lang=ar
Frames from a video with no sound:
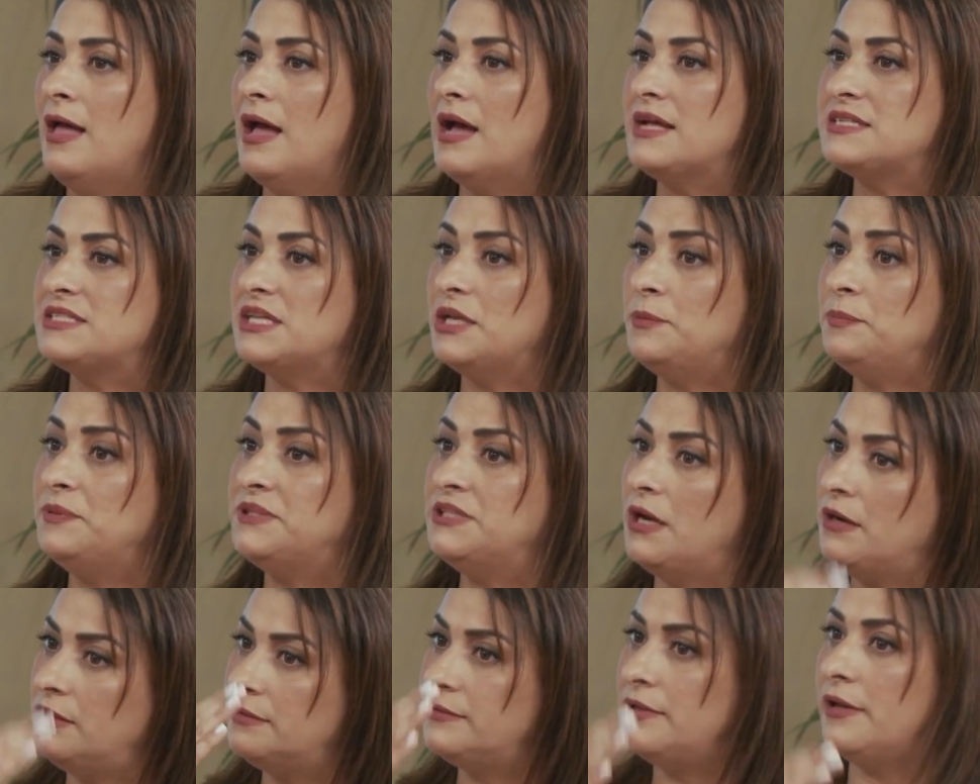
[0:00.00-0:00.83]
اصير بدي
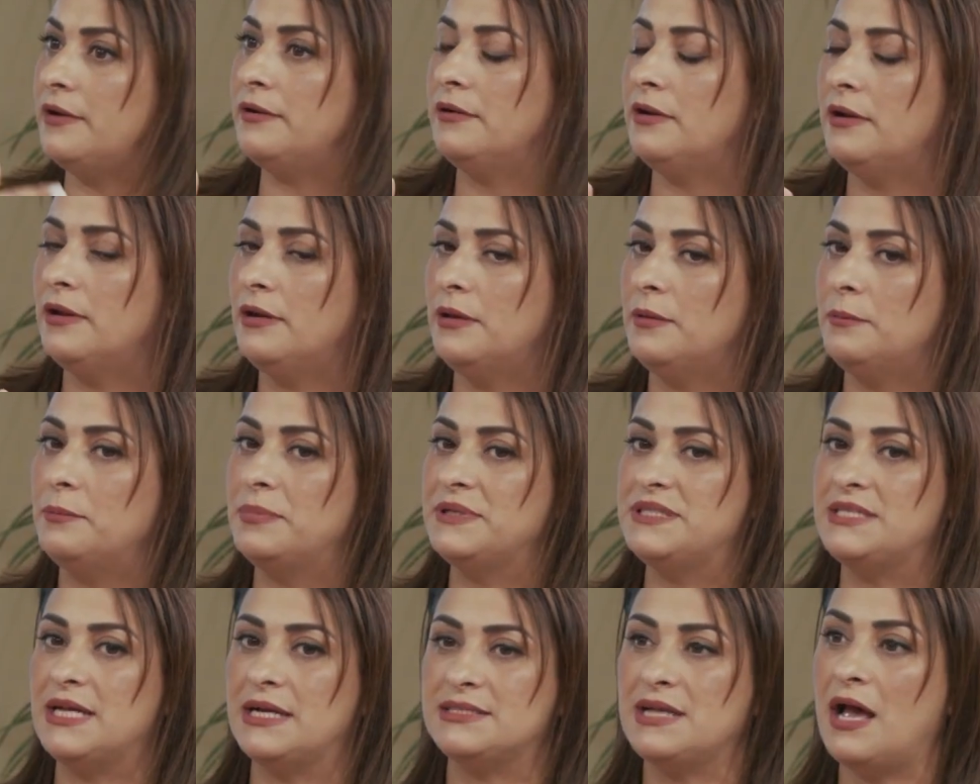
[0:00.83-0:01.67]
اكثر
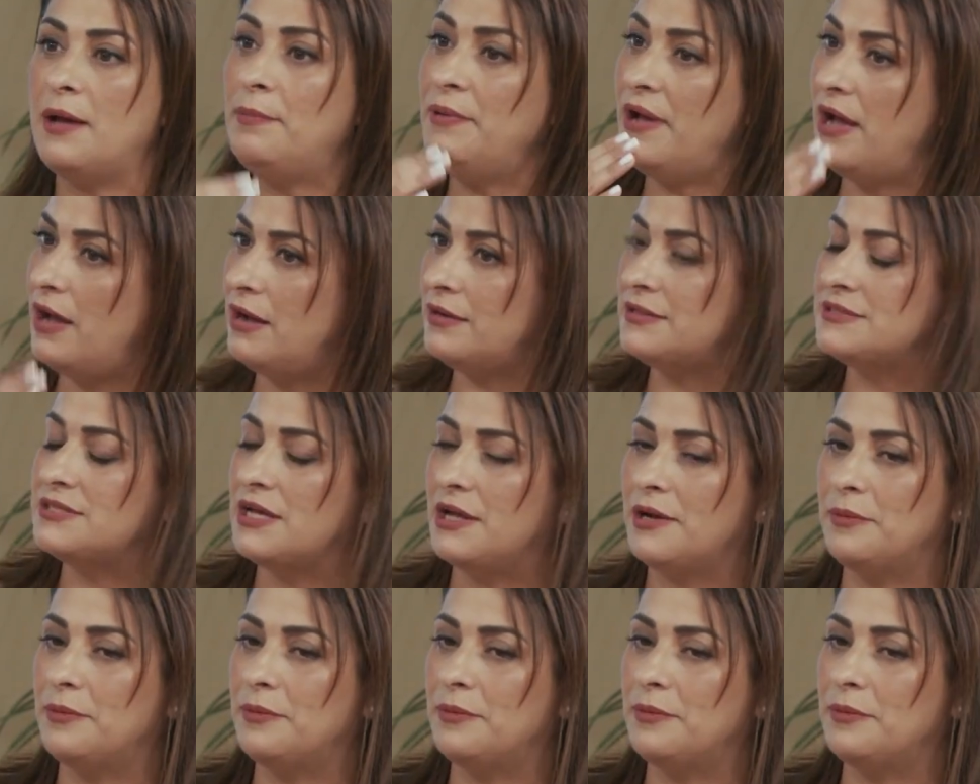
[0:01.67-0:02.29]
بدي اتابع اكثر